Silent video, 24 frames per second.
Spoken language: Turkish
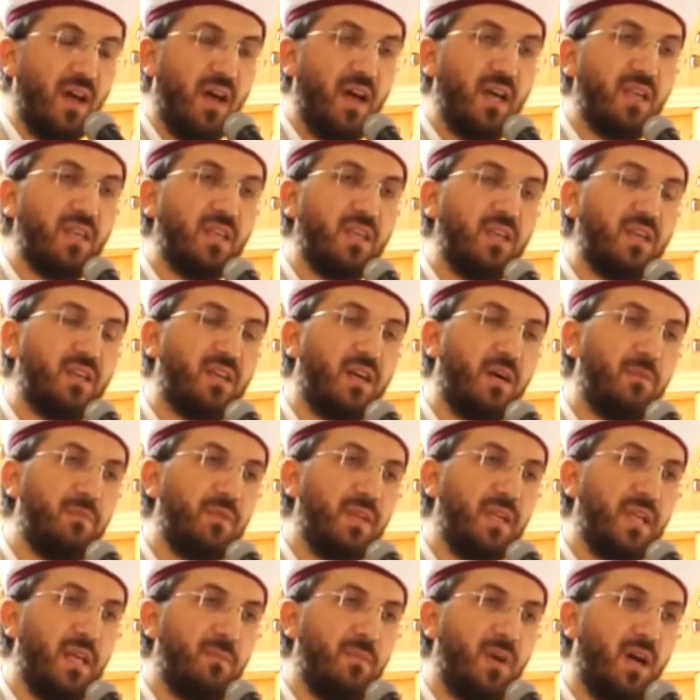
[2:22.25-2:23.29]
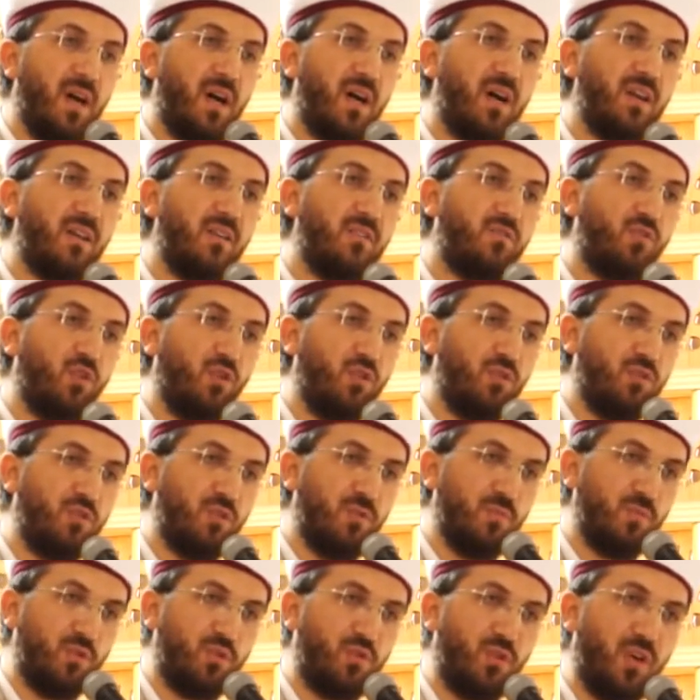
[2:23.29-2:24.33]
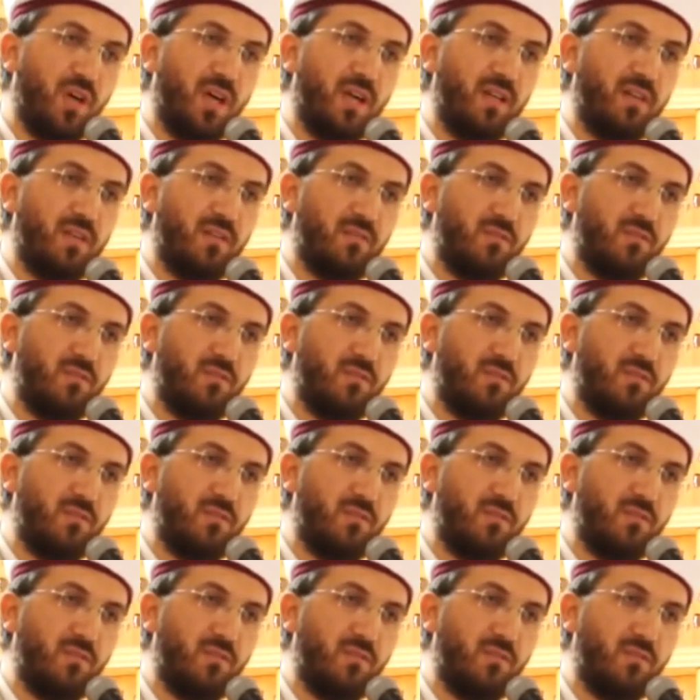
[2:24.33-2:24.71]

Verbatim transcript: hangi kabileme ait olduğumu sual